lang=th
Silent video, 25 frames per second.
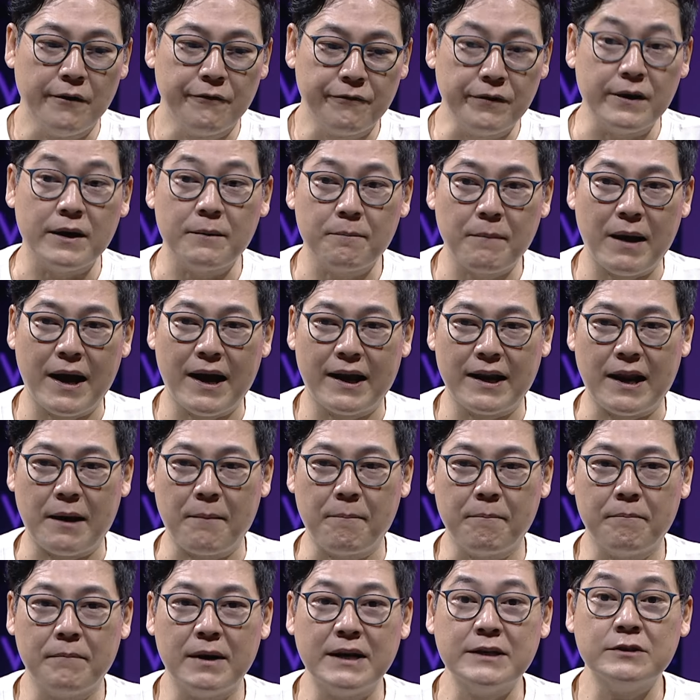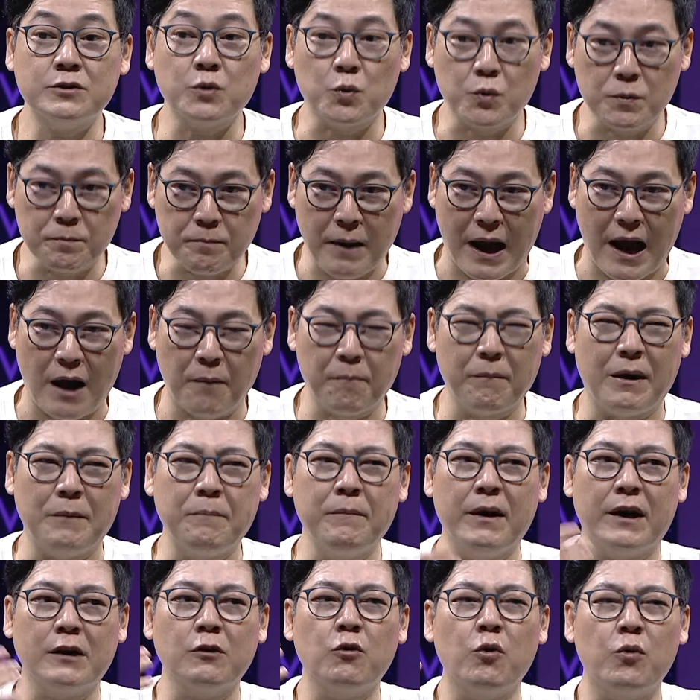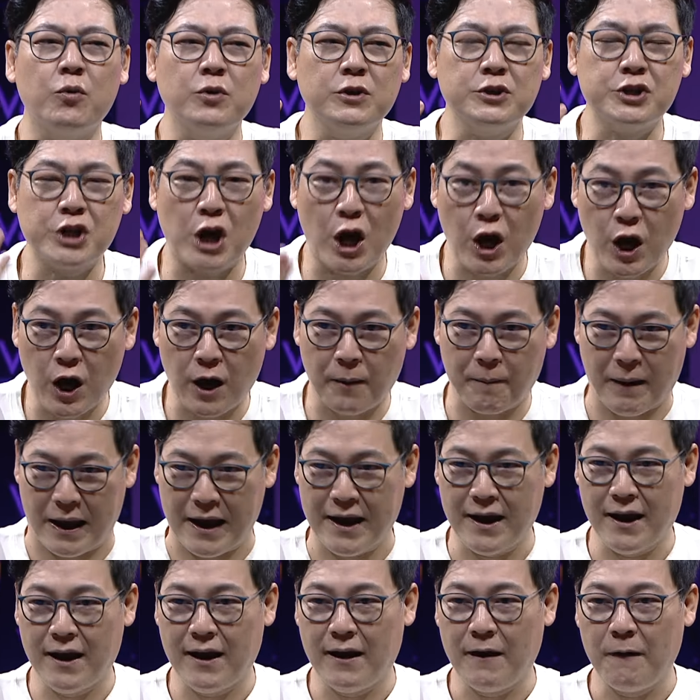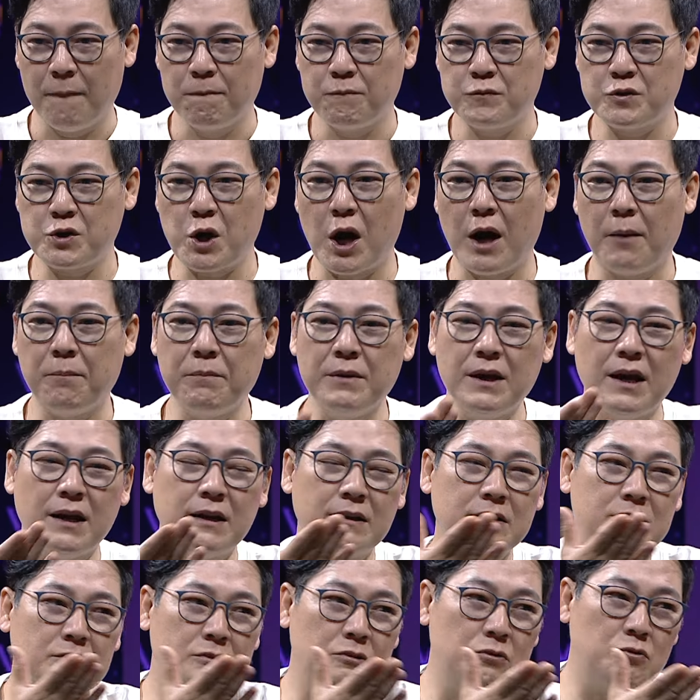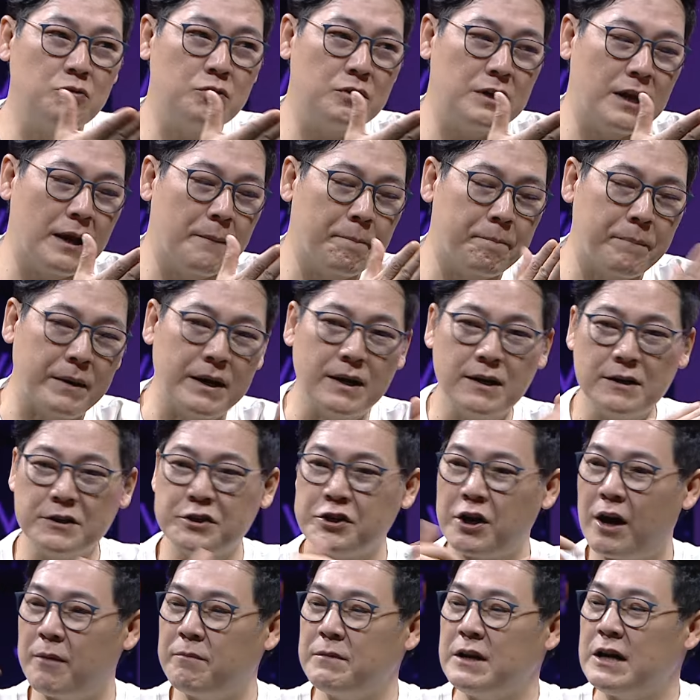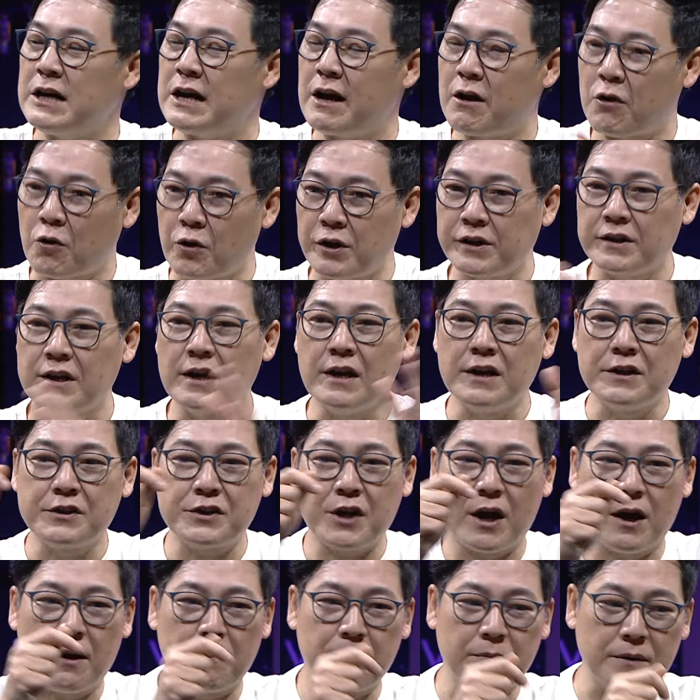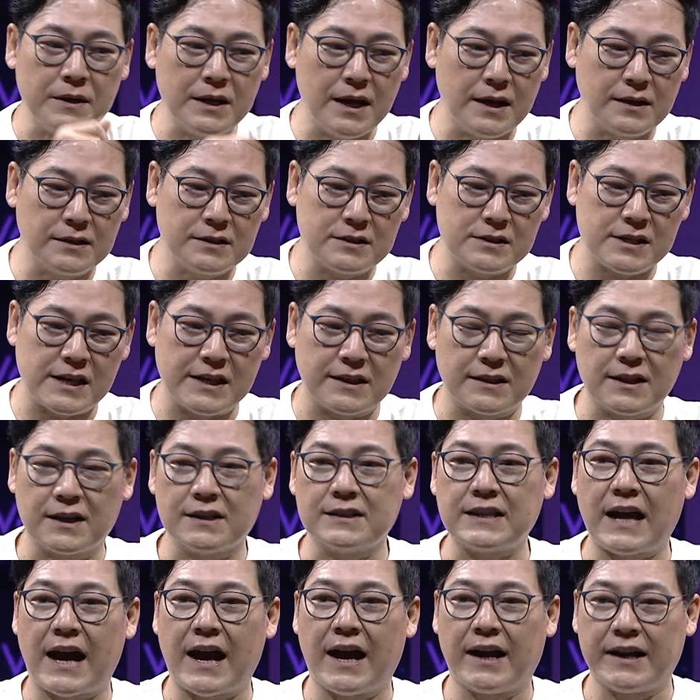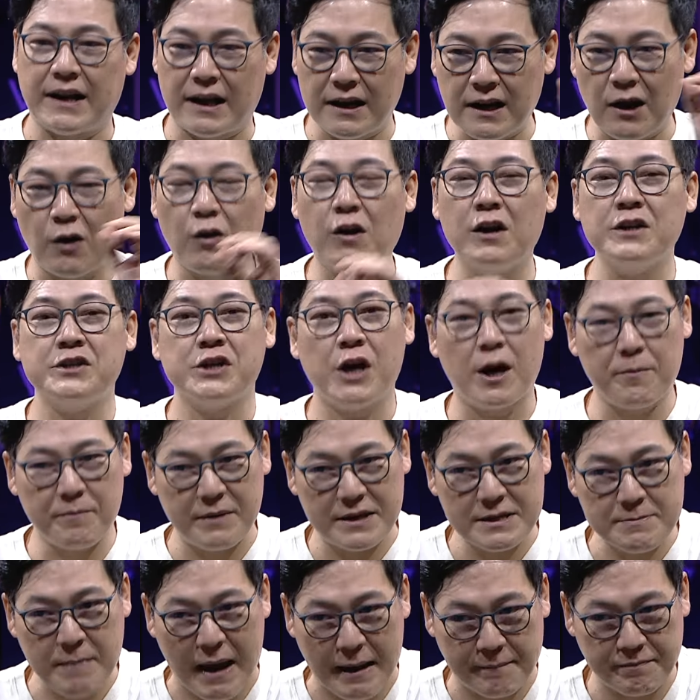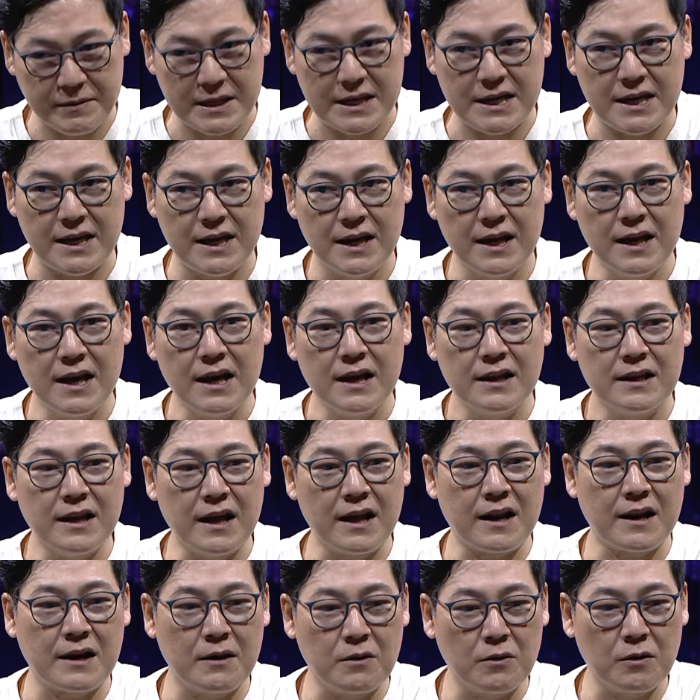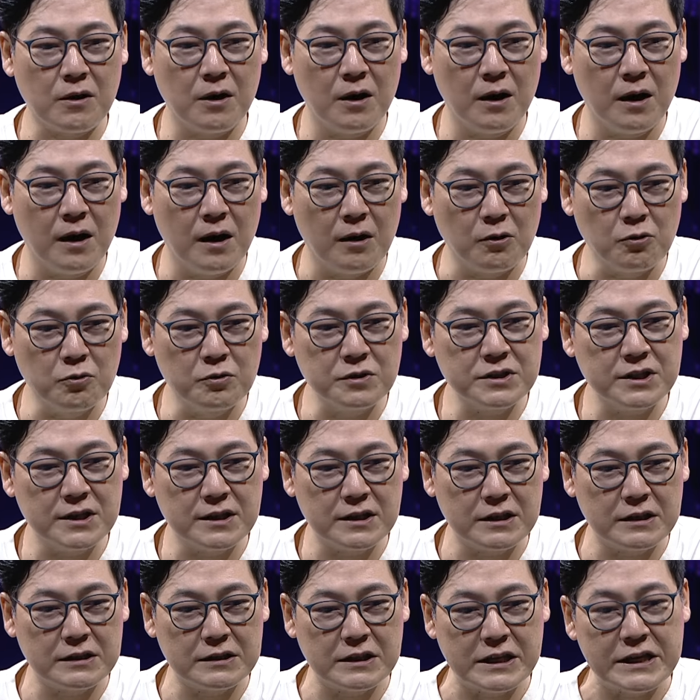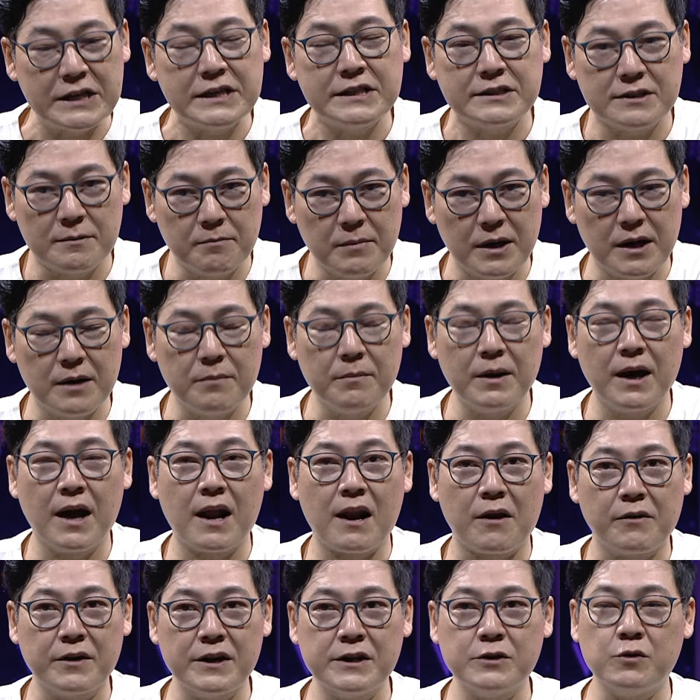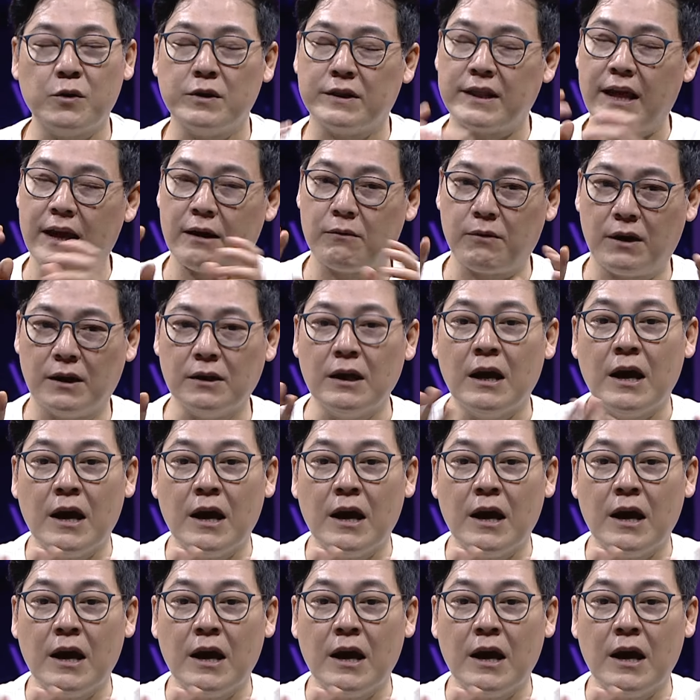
ฝึกมาเนี่ยไม่สูญเปล่า มันเหมือนคุณชอบอะ่ะชอบเรื่องรู้เรื่องปืน ชอบเรื่องรถ ชอบเรื่องสิ่งต่างๆ เราก็ชอบในแบบนี้ และเราก็รู้สึกดีเสมอเมื่อเราได้ช่วยแต่ว่า